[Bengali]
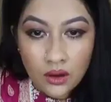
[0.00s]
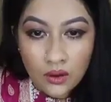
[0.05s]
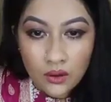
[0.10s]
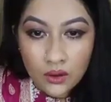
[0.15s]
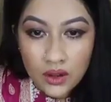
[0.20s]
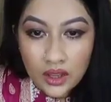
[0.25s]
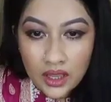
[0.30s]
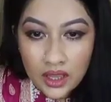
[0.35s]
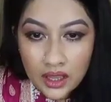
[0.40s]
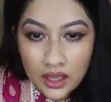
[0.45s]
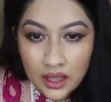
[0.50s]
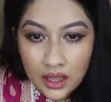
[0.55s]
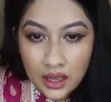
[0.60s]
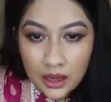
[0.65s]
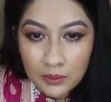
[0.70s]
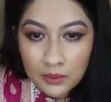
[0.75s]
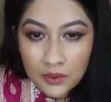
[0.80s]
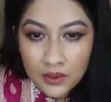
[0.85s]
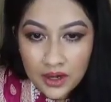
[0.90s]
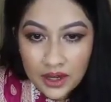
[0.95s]
ওকে
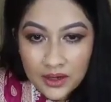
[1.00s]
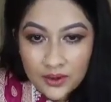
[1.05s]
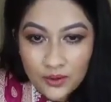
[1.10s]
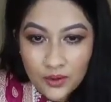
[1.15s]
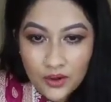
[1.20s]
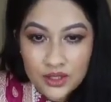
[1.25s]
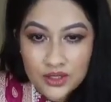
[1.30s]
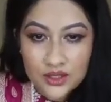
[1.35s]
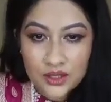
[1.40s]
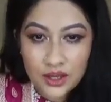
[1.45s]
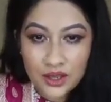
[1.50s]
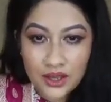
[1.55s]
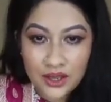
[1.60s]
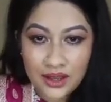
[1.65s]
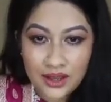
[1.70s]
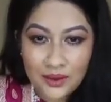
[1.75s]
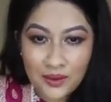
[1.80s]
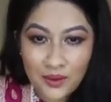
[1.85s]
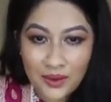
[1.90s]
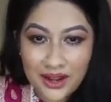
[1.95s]
আপু লেট করে
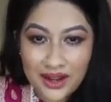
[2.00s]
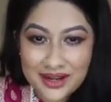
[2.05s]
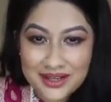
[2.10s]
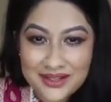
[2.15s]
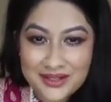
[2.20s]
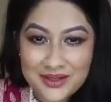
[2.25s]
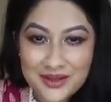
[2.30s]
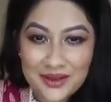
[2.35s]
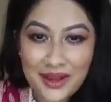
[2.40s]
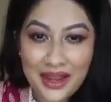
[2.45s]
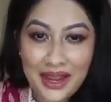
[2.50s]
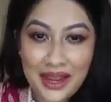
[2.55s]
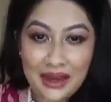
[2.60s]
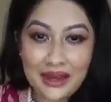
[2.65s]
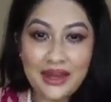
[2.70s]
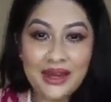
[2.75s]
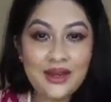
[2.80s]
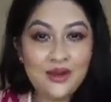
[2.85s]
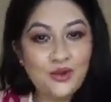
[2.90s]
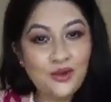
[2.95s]
করে আসছো হ্যাঁ
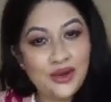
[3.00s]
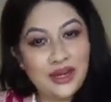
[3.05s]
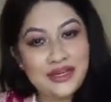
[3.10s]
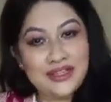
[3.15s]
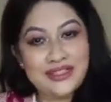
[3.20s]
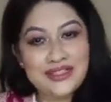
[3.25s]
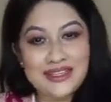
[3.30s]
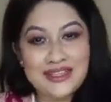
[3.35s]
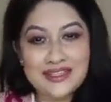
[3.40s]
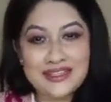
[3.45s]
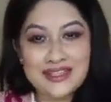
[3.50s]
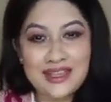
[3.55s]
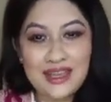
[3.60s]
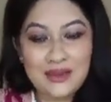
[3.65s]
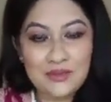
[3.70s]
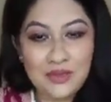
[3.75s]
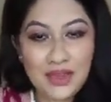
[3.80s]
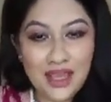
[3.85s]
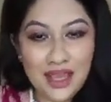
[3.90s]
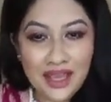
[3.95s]
লেট করে আসছি আজকে
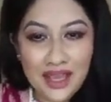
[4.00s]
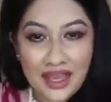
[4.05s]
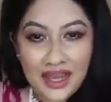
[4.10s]
আমি